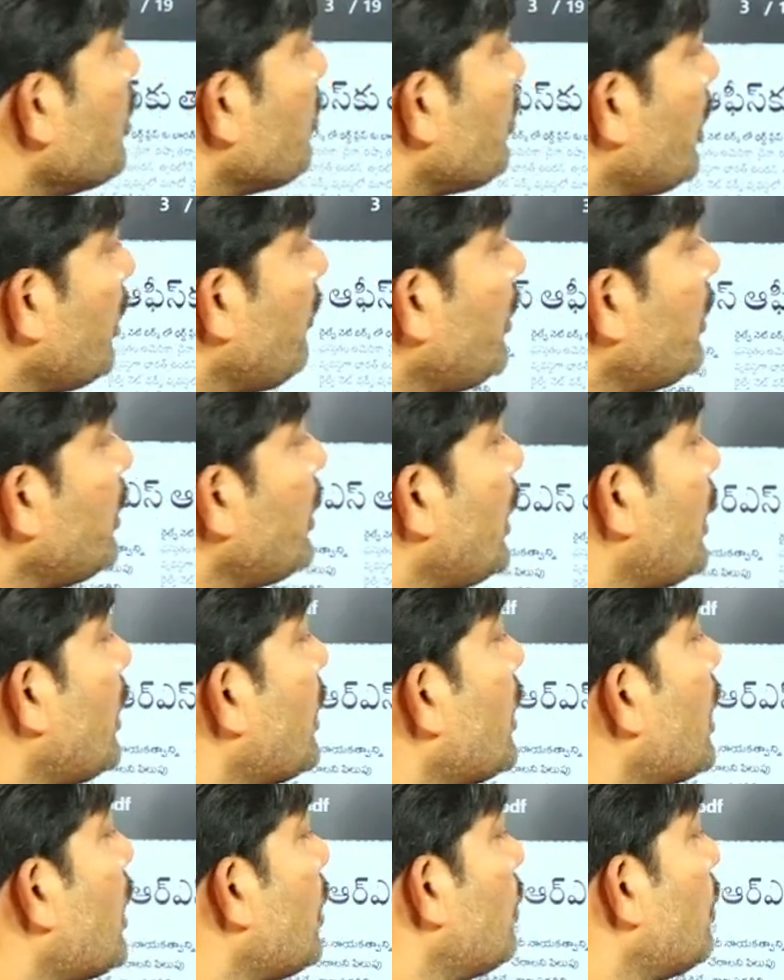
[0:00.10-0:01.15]
పీవీని
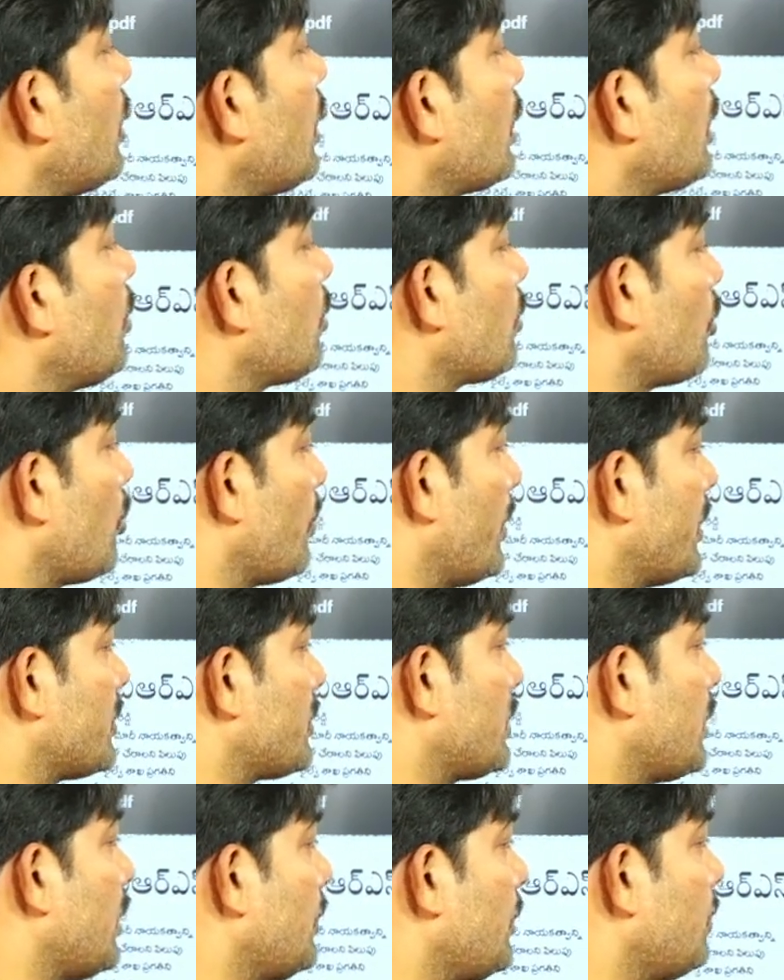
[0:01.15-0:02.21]
ఏనాడు
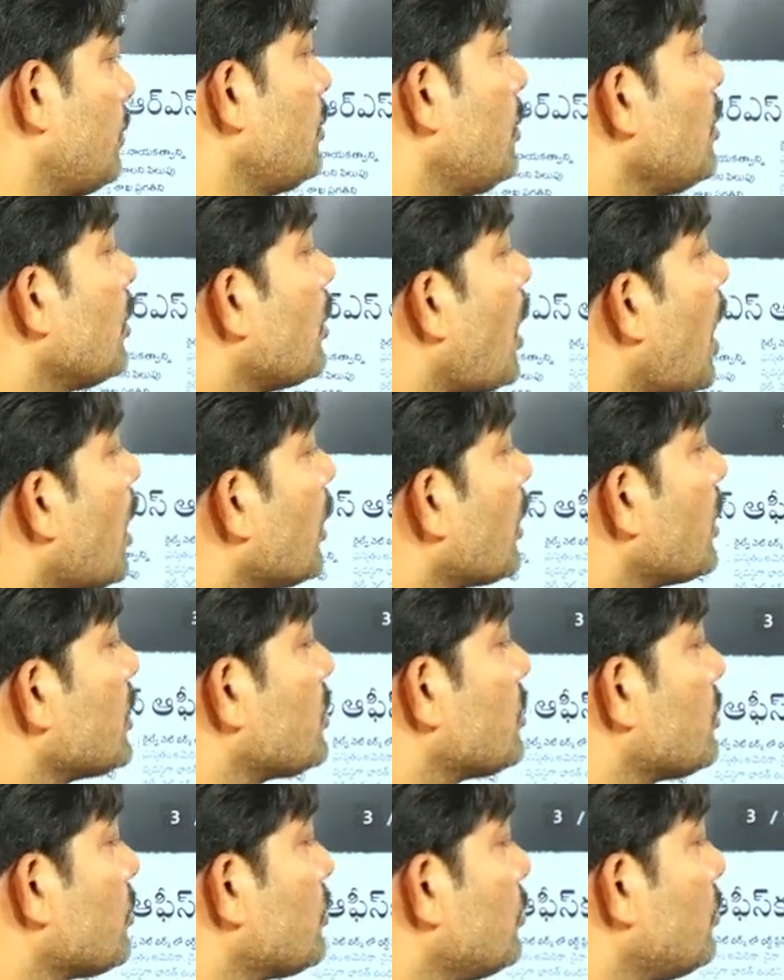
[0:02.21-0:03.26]
అగౌరవపరచలేదు
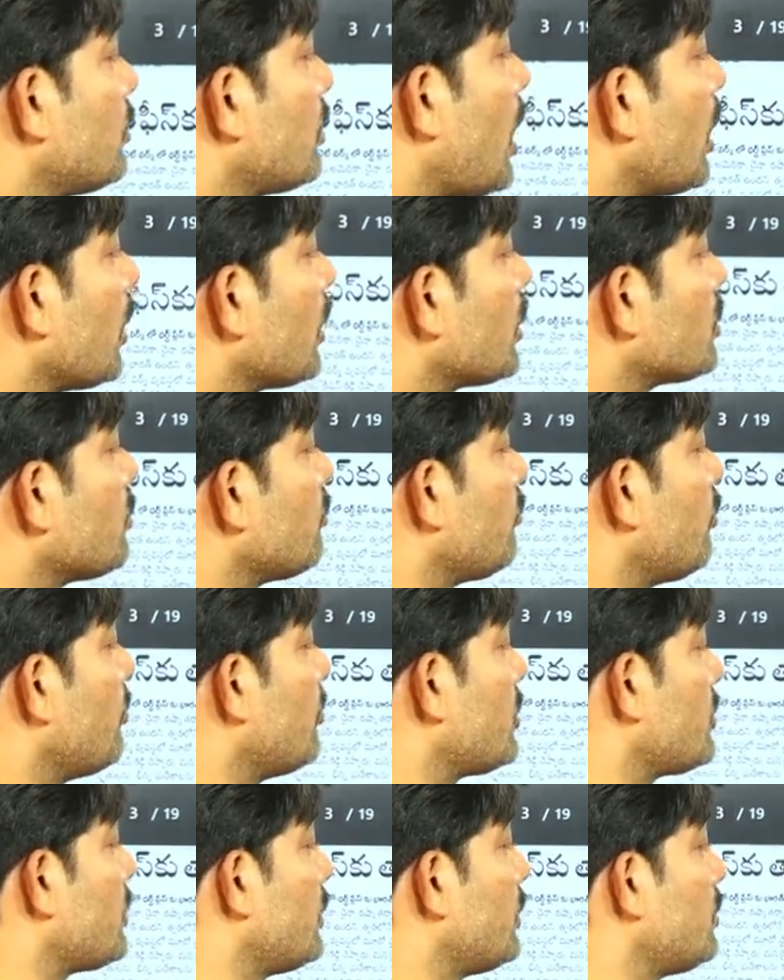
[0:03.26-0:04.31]
కాంగ్రెస్కు కాంగ్రెస్ను
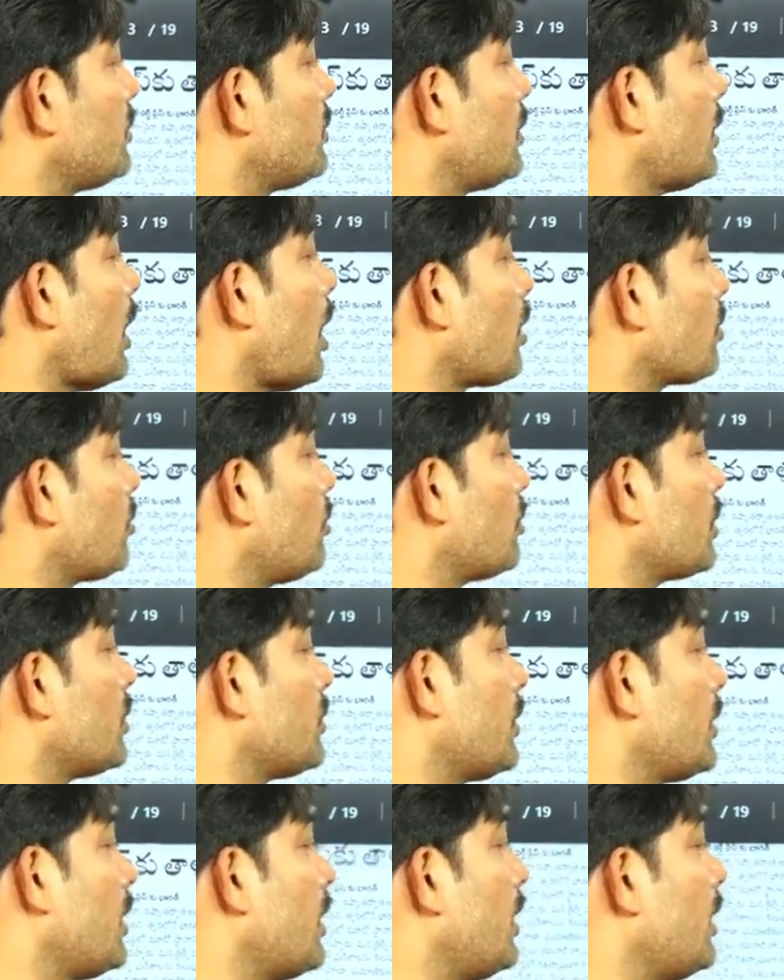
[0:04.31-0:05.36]
విమర్శించే హక్కు
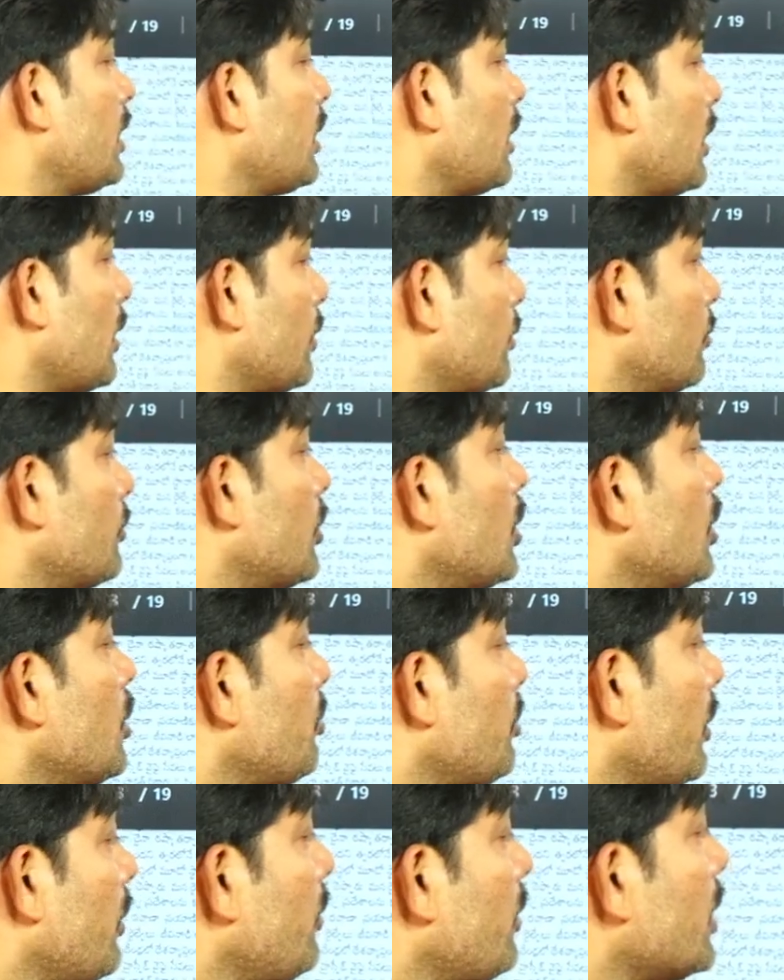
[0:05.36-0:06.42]
కిషన్ రెడ్డికి లేదు
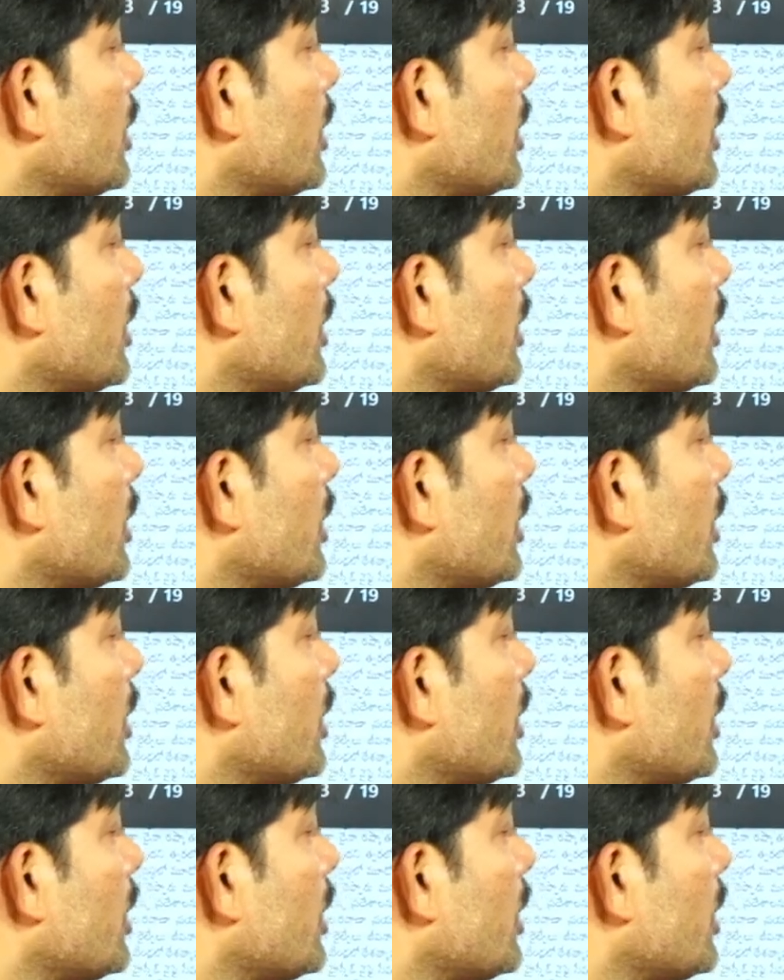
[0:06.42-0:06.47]
పివి